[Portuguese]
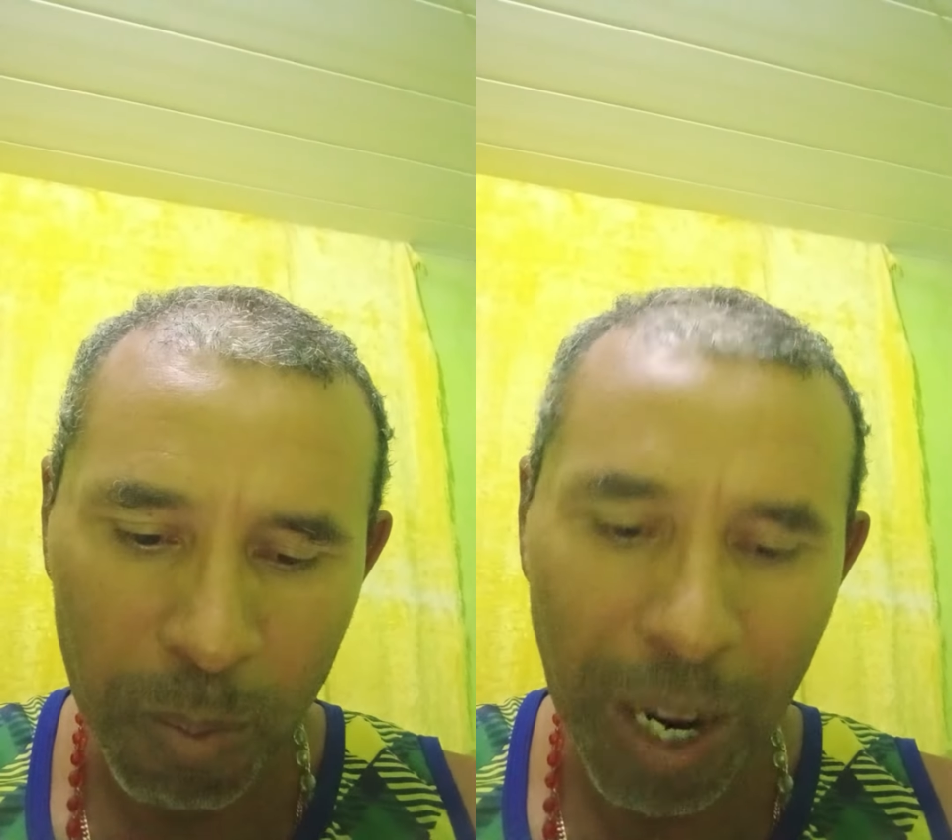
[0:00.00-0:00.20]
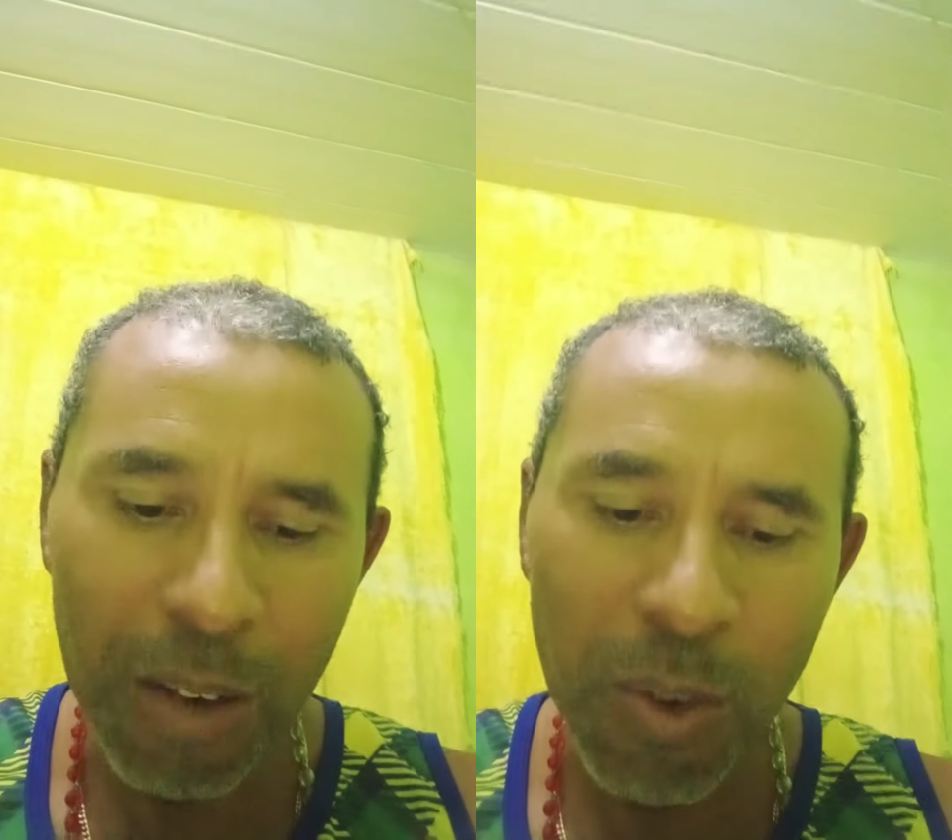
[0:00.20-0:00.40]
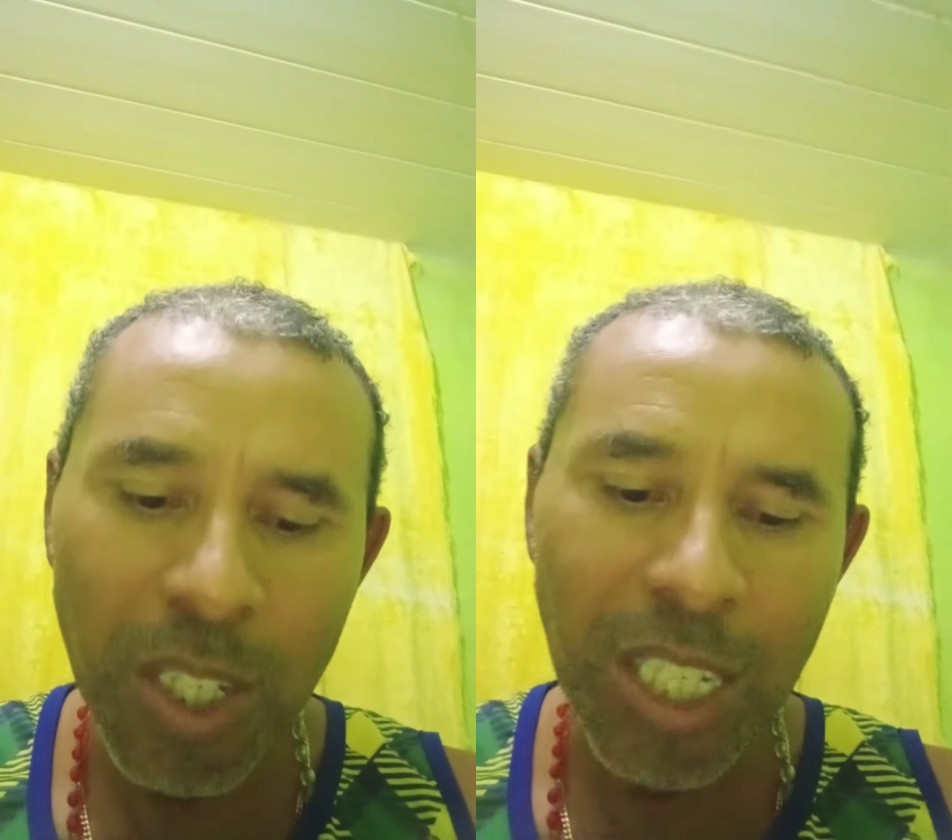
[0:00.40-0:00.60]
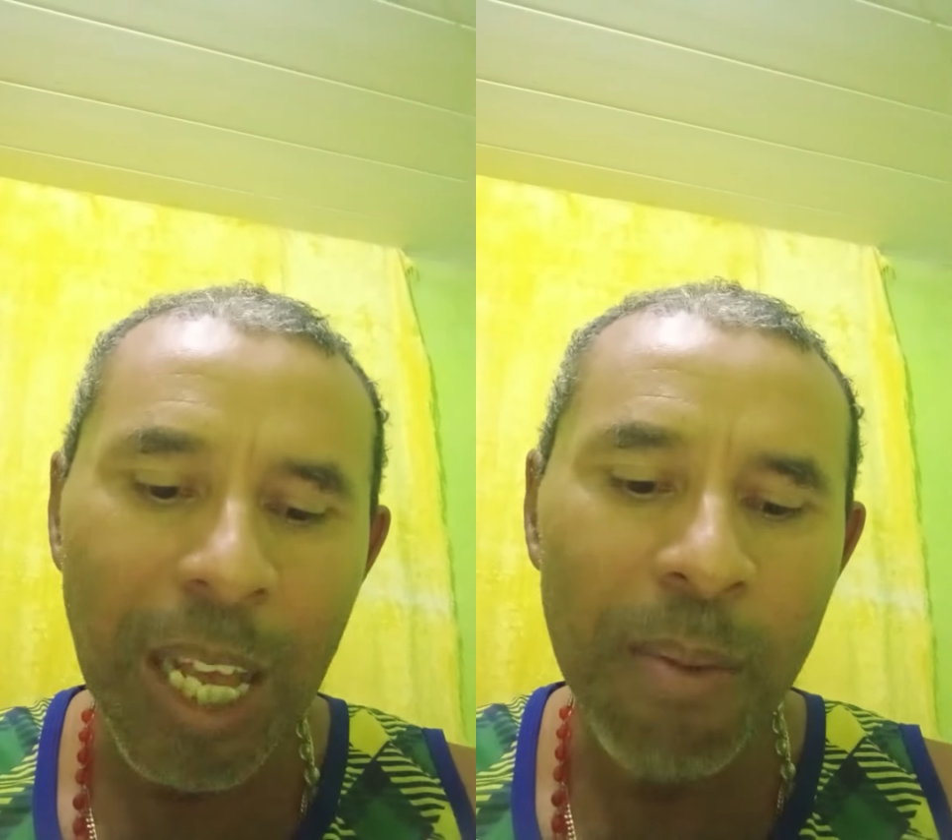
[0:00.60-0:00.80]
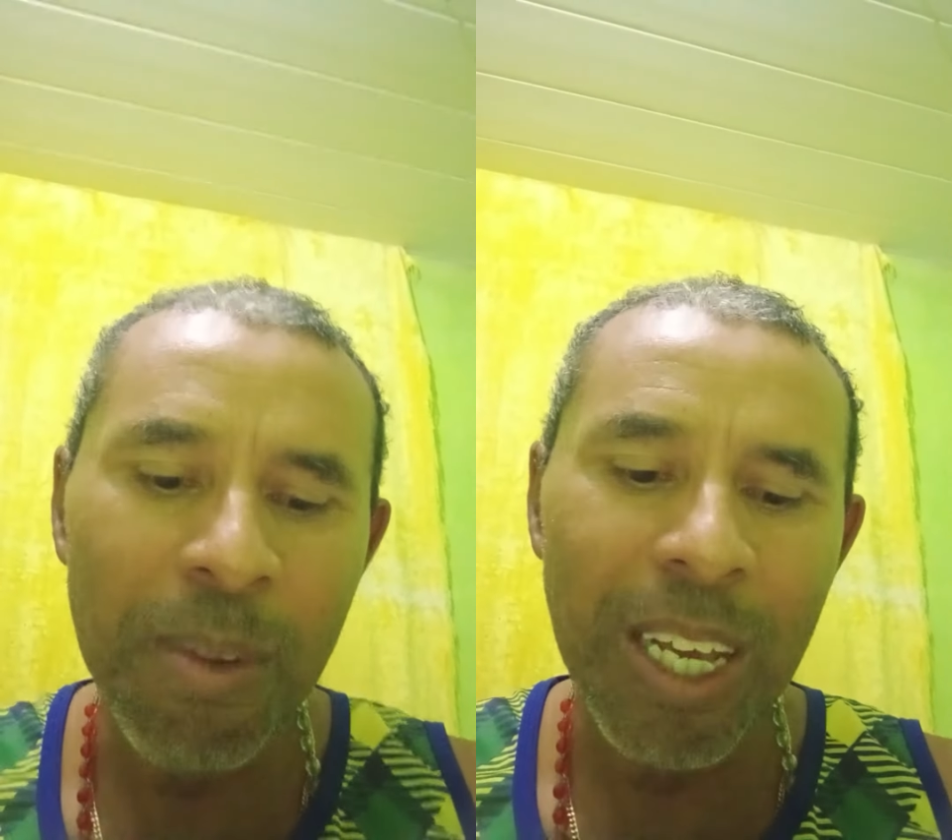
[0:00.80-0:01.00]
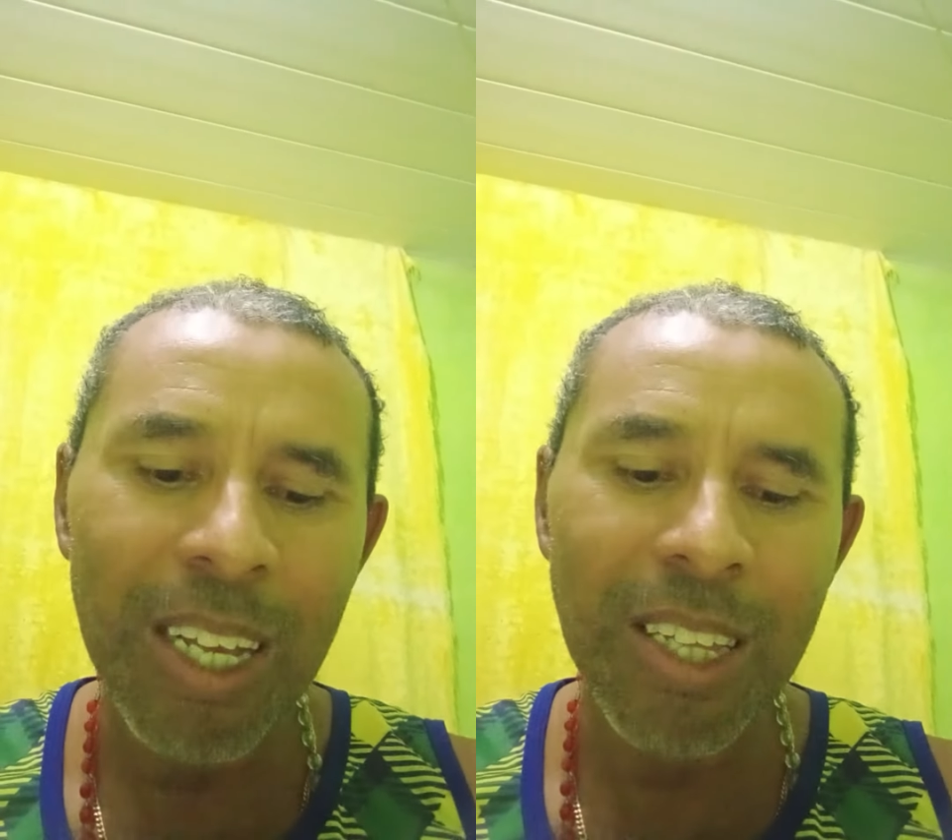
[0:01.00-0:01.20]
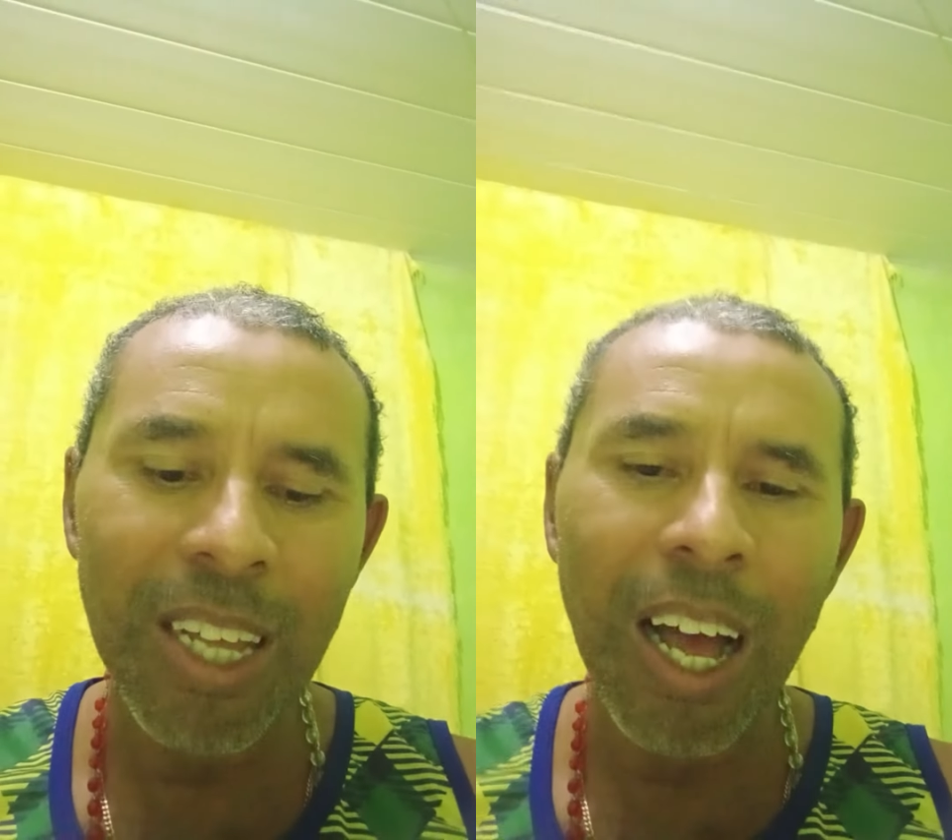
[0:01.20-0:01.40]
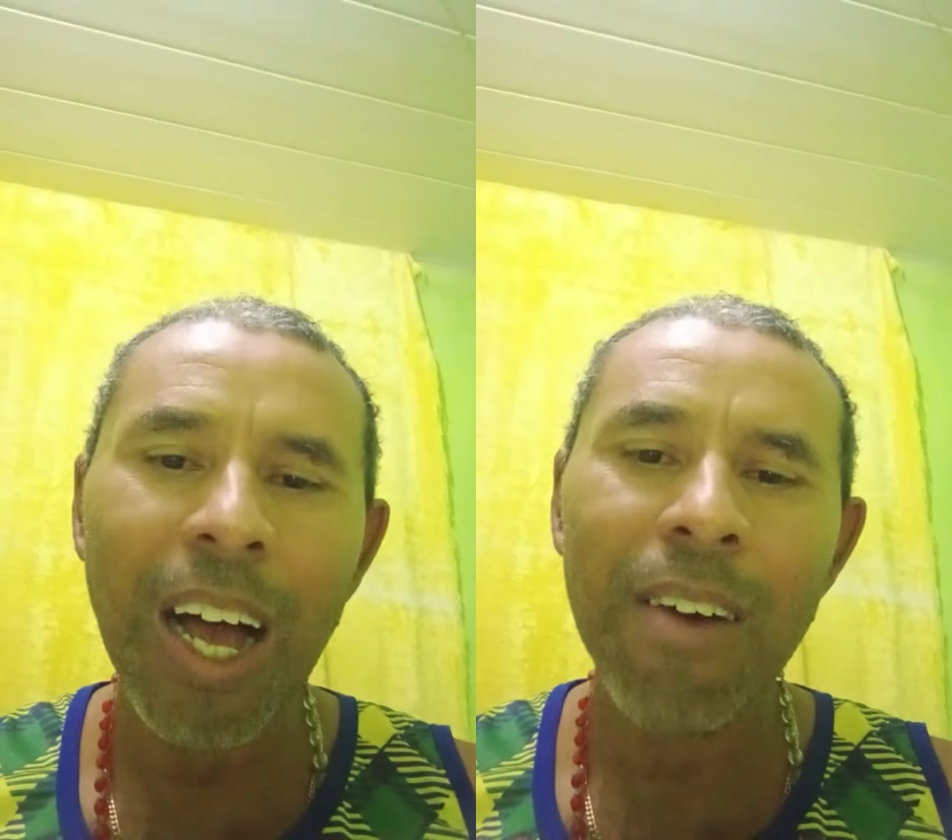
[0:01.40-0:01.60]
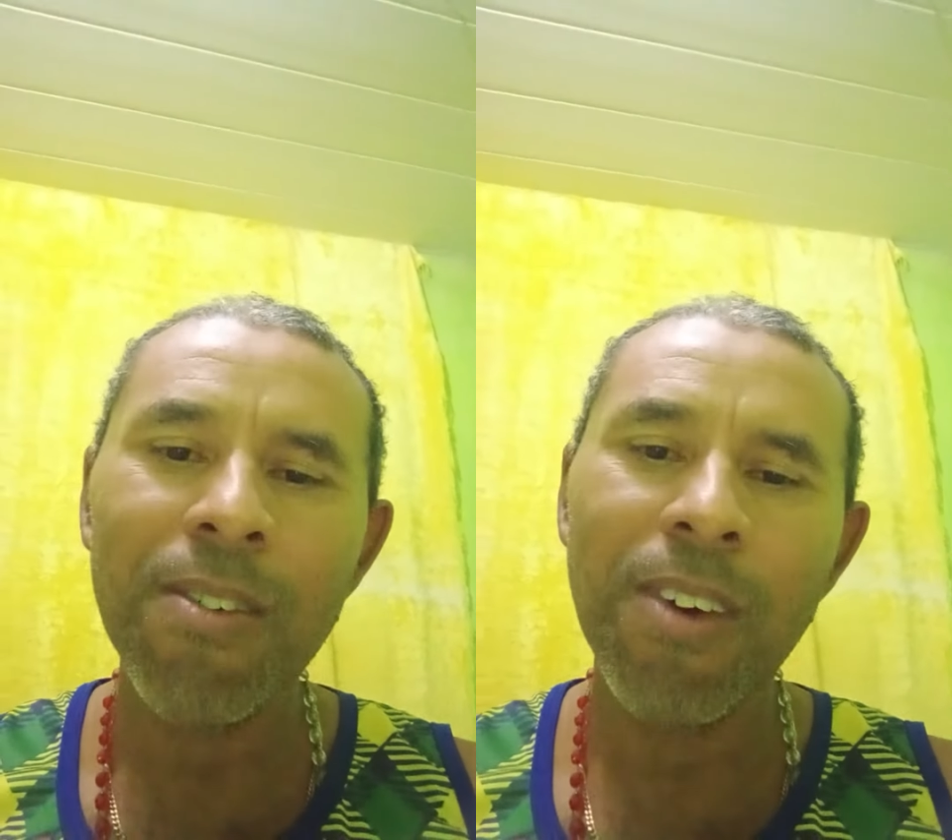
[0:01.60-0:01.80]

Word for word: pra você me dar